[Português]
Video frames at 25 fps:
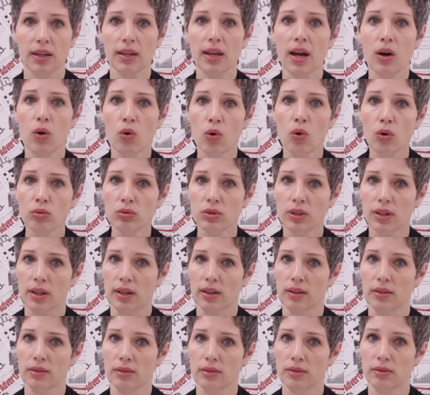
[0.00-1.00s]
E a
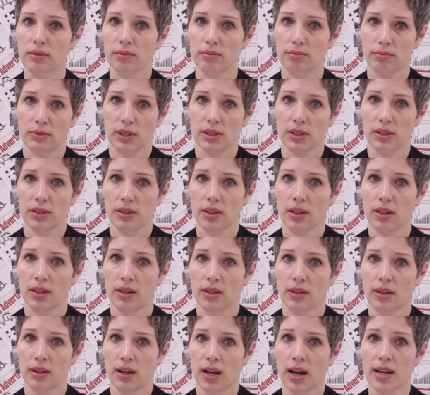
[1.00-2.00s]
outra
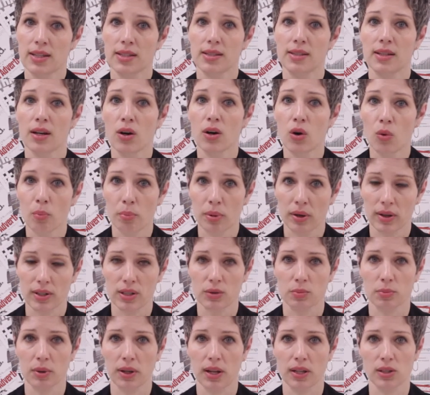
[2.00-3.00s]
assim, razão
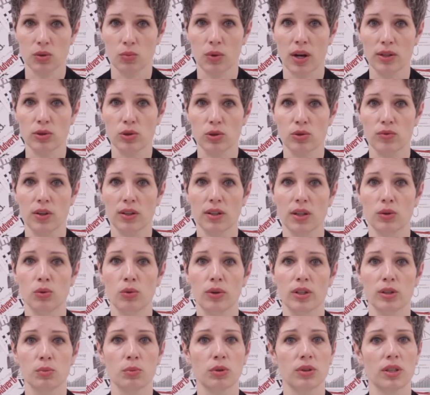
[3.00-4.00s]
pelas, pelas quais os
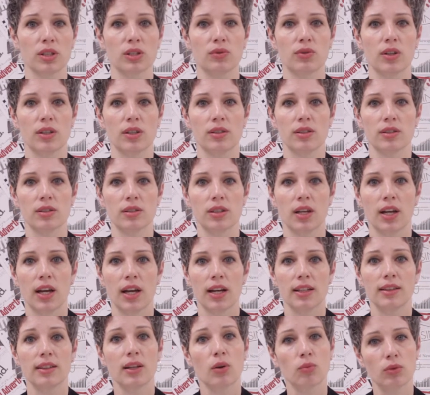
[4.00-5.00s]
vendedores muitas vezes
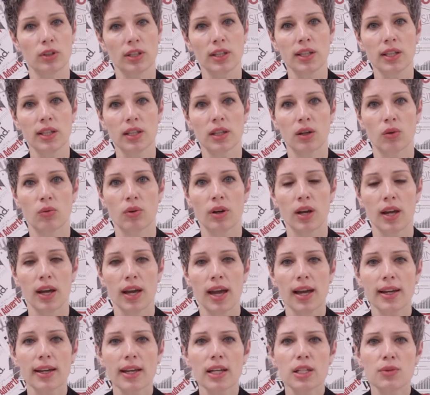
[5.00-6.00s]
não ligam
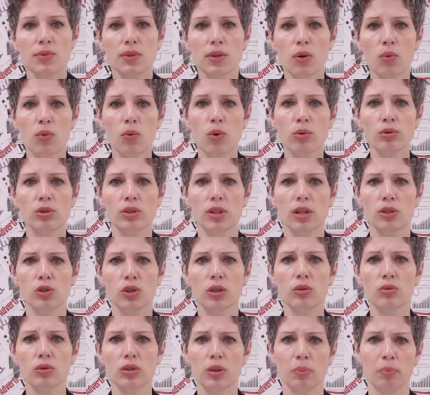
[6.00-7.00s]
é que eles ficam
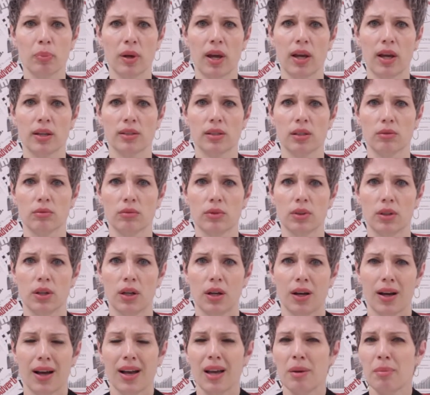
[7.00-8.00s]
constrangidos e pensam:
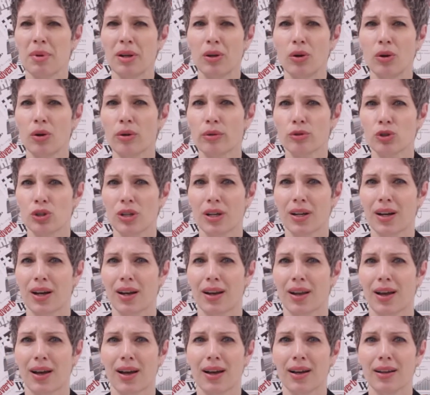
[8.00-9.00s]
ah, é melhor eu
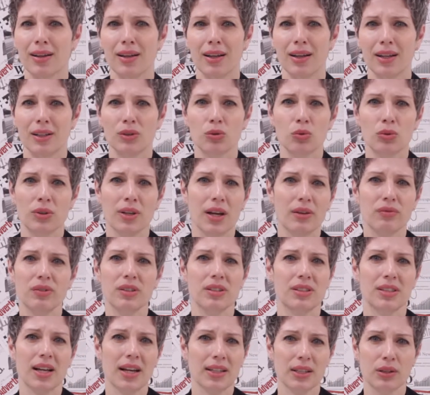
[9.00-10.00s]
chegar lá do que
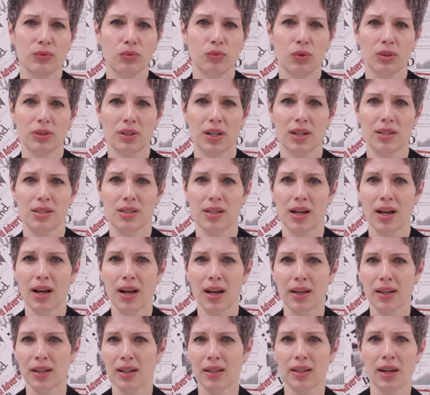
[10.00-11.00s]
avisar que vou
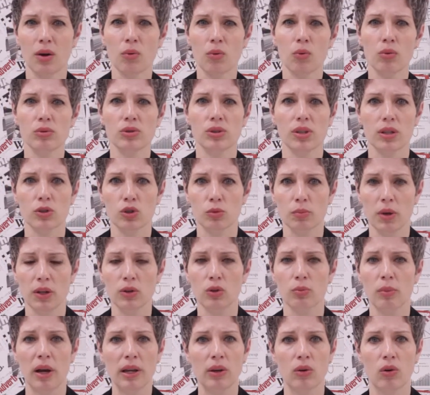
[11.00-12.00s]
atrasar e criar um
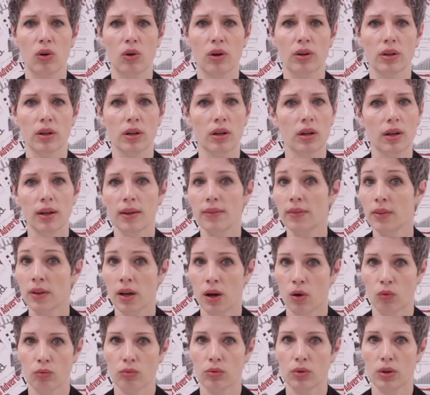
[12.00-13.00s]
constrangimento maior.
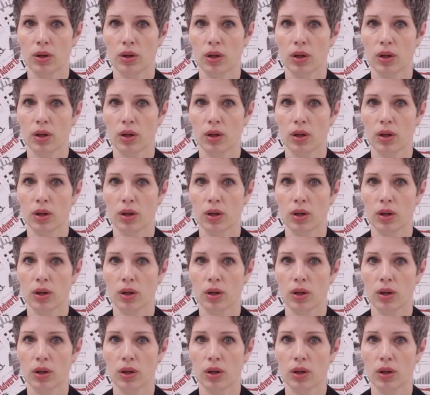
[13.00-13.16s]
Não,